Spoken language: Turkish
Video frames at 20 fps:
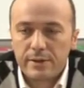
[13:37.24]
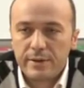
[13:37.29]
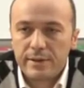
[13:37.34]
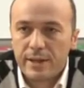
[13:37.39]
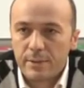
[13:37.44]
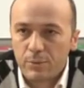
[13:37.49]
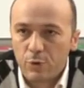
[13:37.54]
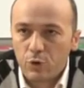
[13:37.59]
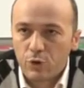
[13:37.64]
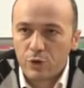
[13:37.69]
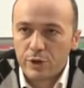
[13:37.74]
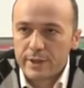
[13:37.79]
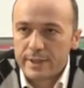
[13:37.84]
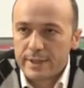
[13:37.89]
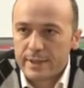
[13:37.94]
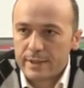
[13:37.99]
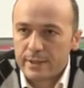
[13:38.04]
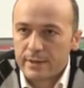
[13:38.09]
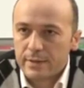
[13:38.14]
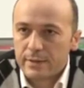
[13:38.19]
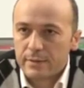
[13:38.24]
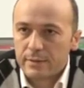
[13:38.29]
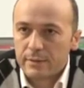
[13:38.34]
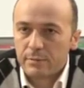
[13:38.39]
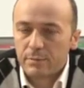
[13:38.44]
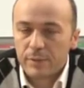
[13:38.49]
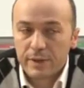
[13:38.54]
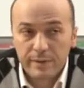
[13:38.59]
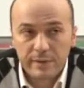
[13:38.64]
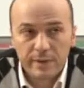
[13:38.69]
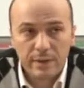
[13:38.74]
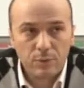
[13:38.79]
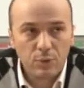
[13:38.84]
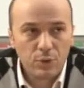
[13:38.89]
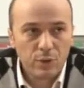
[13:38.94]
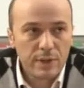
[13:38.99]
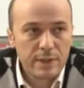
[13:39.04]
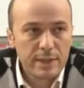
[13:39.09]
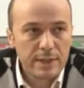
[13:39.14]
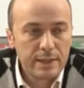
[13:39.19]
demokrasi, Batı
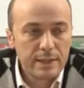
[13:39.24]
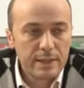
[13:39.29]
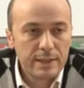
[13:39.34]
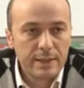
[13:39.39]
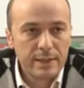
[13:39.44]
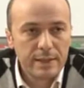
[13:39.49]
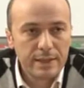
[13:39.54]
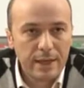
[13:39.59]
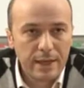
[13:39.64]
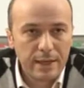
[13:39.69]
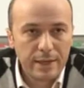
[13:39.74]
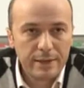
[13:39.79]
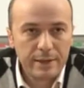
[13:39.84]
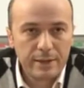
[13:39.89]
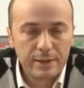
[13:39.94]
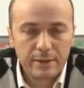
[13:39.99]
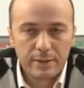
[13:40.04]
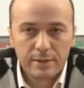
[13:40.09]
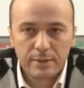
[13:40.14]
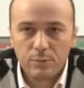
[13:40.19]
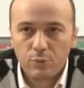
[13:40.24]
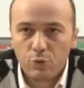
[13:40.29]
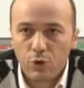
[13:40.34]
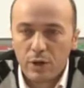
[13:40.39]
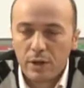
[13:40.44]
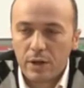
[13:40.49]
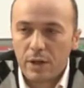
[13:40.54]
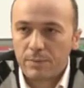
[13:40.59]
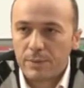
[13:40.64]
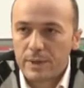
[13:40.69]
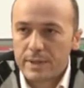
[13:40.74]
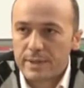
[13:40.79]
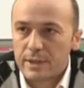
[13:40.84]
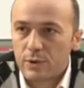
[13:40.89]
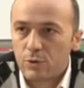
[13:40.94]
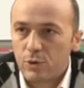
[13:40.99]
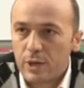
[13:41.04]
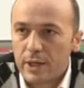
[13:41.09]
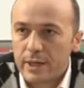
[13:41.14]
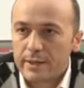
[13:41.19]
demokrasileri de dahil bu anlamda
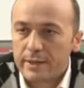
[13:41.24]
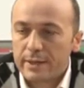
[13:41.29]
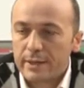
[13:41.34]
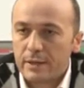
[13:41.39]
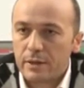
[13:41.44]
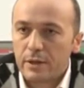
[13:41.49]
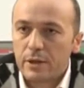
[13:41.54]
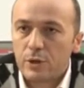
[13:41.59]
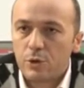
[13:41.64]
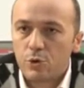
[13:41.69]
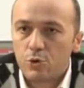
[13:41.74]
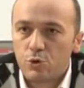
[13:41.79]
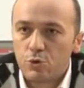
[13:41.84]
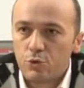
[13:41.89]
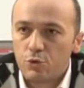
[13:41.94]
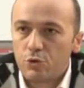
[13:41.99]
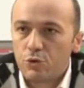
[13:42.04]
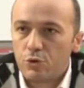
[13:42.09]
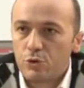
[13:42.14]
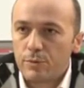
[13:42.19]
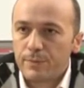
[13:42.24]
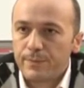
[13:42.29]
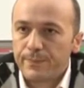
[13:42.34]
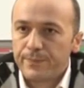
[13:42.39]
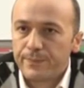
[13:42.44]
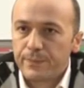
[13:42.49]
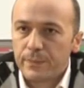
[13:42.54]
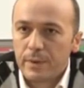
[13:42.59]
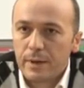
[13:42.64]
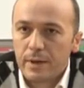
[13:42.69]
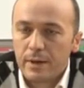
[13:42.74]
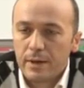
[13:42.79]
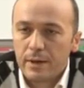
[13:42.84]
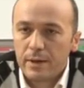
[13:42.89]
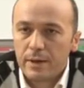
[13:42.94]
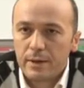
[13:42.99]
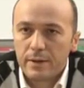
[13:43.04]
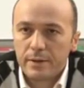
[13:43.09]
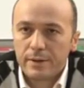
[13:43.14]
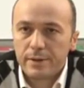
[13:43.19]
seküler değil. Çünkü
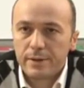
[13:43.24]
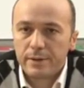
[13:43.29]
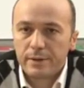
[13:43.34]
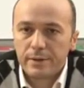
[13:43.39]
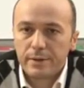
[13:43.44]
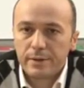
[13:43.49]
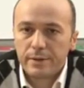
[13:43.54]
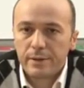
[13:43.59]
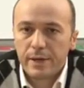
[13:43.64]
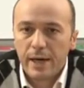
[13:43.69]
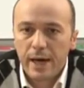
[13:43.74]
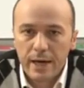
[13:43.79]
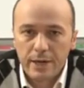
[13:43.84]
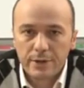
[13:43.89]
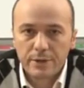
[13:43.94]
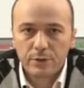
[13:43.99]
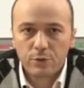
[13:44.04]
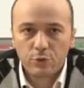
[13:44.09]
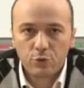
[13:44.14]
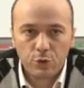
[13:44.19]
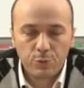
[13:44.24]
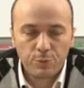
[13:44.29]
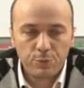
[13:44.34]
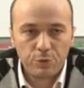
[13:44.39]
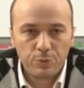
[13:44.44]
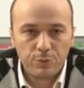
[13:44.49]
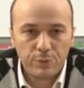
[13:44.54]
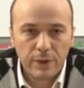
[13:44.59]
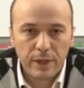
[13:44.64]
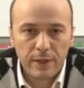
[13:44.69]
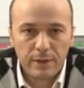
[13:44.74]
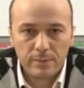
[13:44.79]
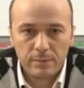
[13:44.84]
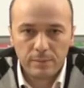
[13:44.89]
e, her toplumda